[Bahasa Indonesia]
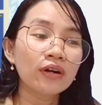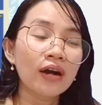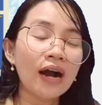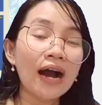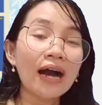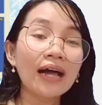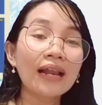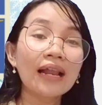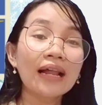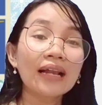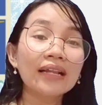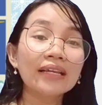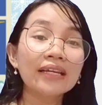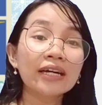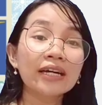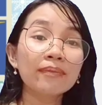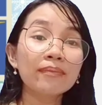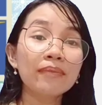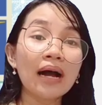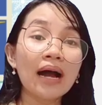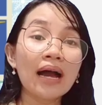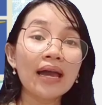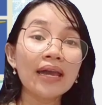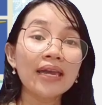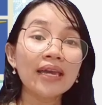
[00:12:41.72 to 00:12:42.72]
hal-hal yang
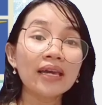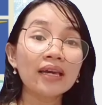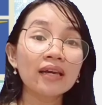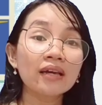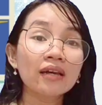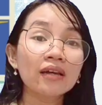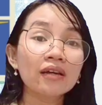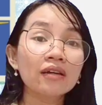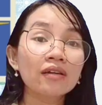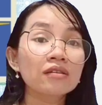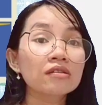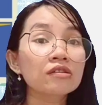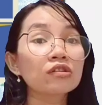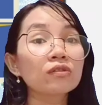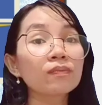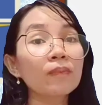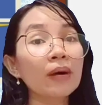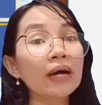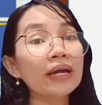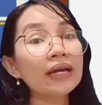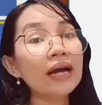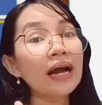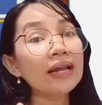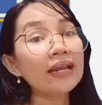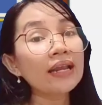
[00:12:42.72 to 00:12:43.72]
baik
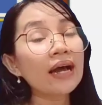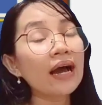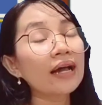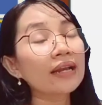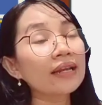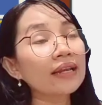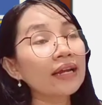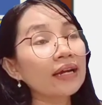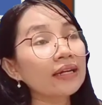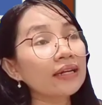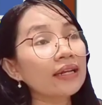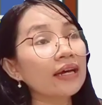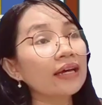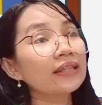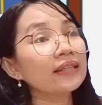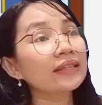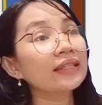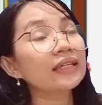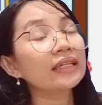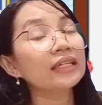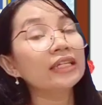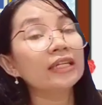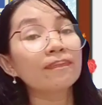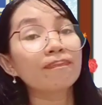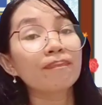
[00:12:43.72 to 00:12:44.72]
supaya anak-anak
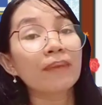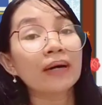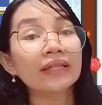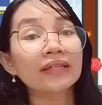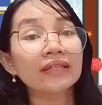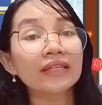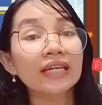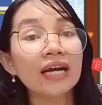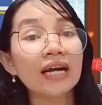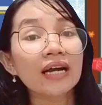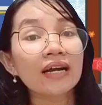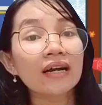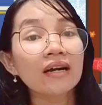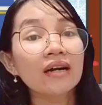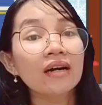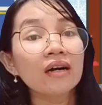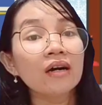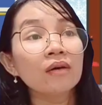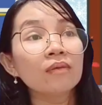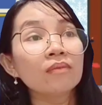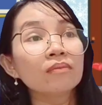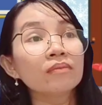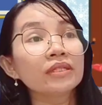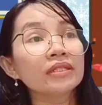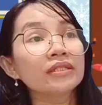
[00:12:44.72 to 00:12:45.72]
nanti ke depannya
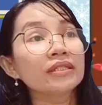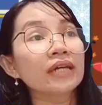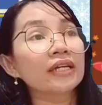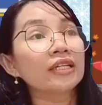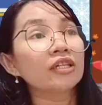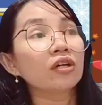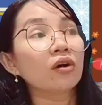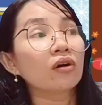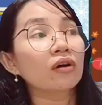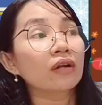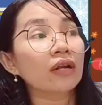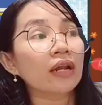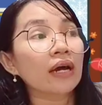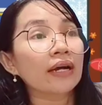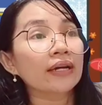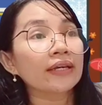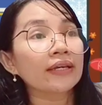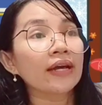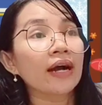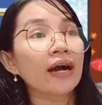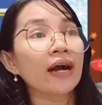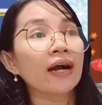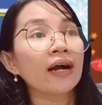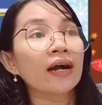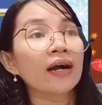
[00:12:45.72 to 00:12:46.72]
menjadi orang
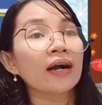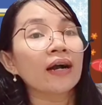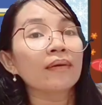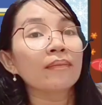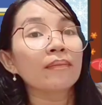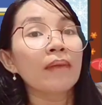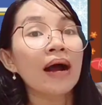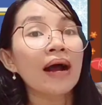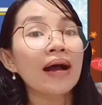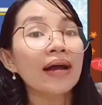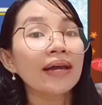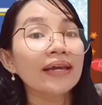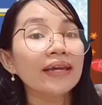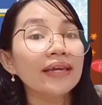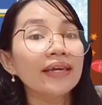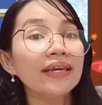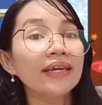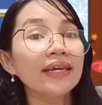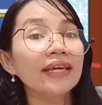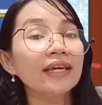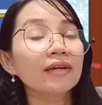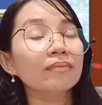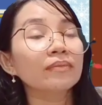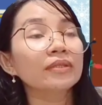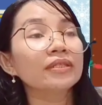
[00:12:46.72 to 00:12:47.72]
yang
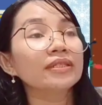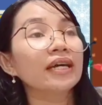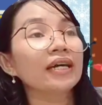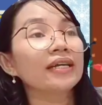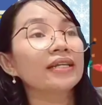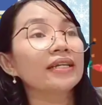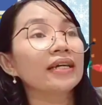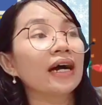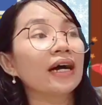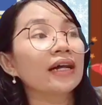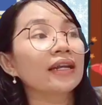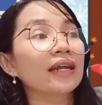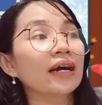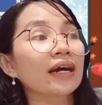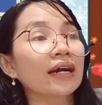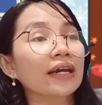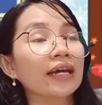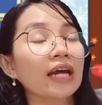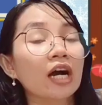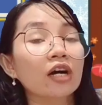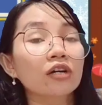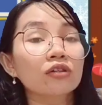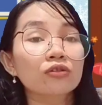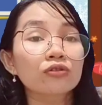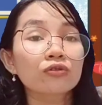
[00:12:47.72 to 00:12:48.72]
baik, menjadi anak
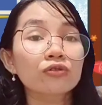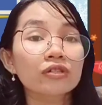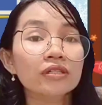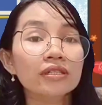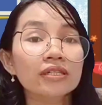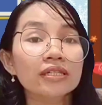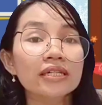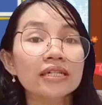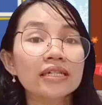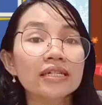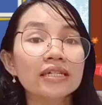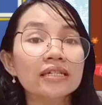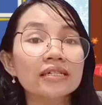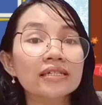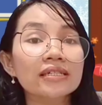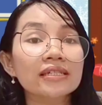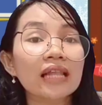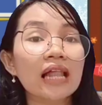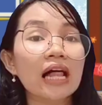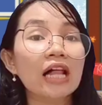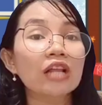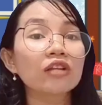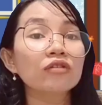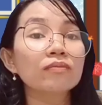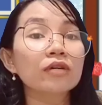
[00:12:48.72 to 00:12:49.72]
yang sukses,
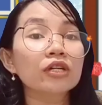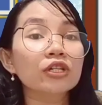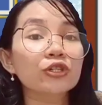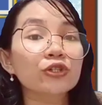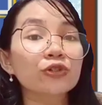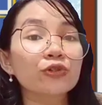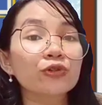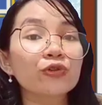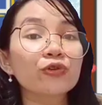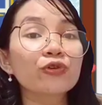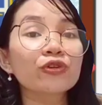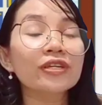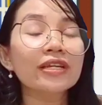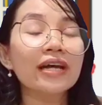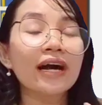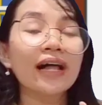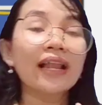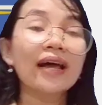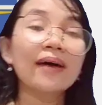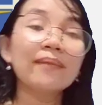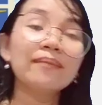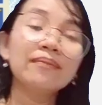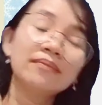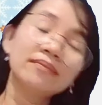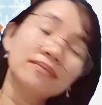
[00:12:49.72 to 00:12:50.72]
selalu bersyukur
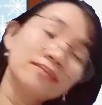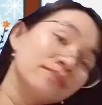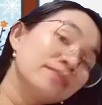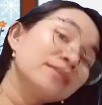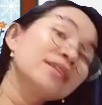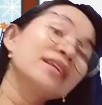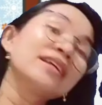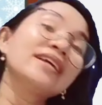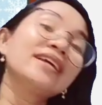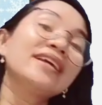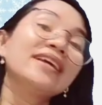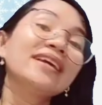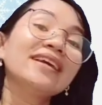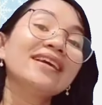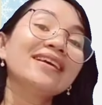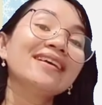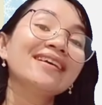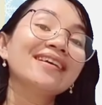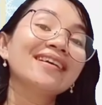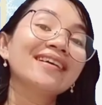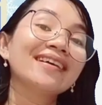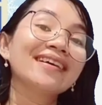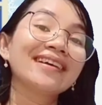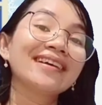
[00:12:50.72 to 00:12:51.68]
dalam hi